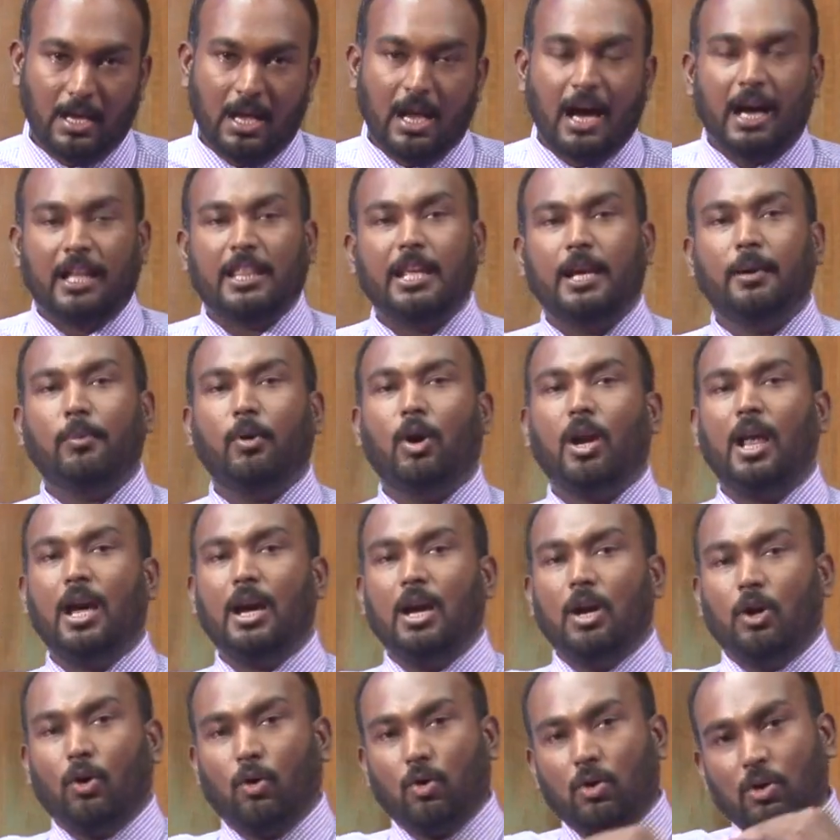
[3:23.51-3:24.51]
அதே போல்
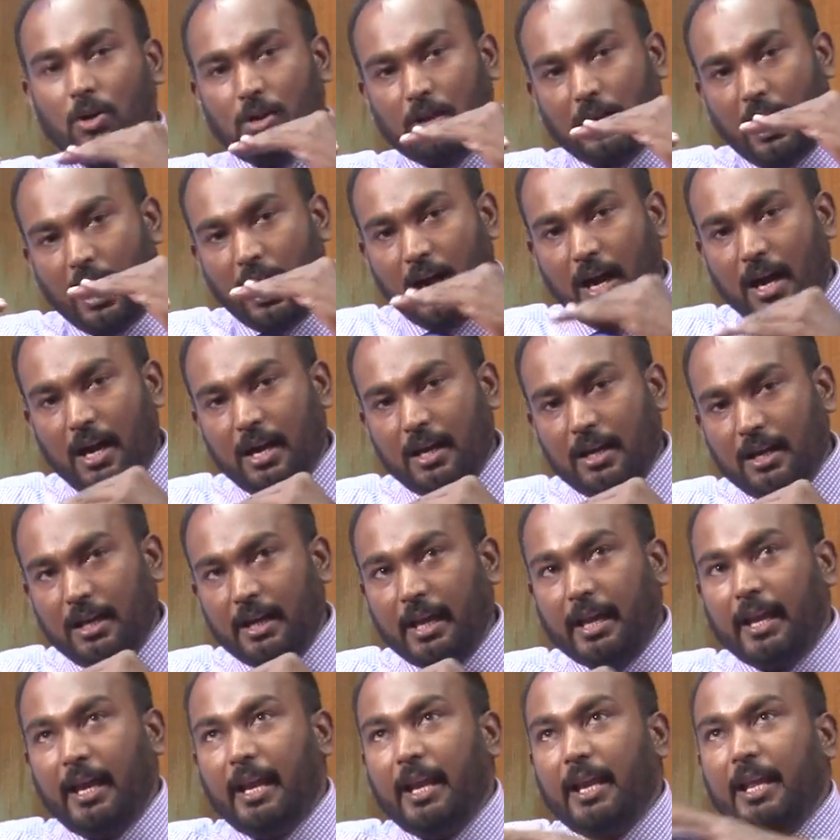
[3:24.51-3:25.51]
ஒரு நாடு
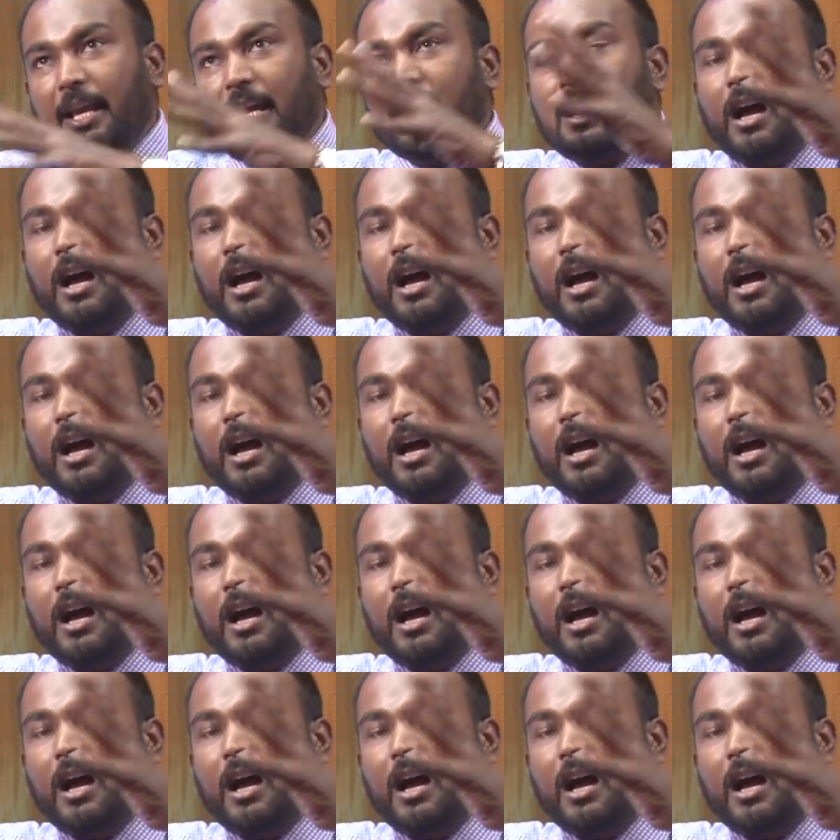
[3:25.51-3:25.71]
ஏனைய